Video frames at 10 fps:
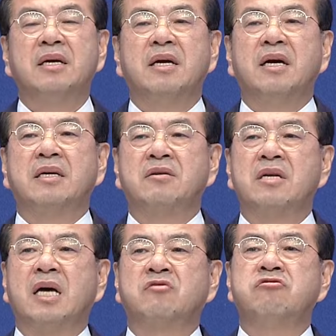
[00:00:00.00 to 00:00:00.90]
예,
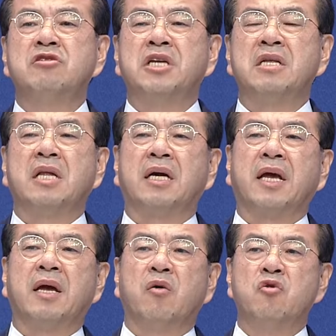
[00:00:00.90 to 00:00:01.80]
그러나 둘째
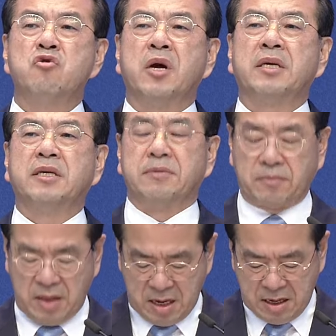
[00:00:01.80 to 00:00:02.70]
날의
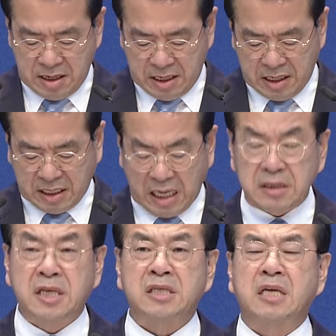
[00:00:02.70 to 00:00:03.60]
오후에는 예,
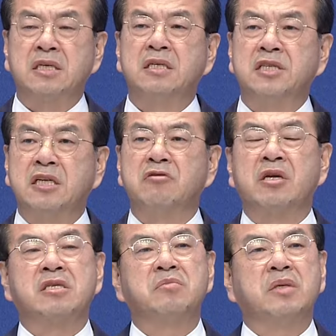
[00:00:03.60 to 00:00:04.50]
단체 사진을 찍기로
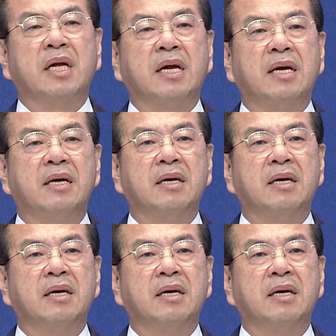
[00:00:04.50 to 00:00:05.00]
했습니다.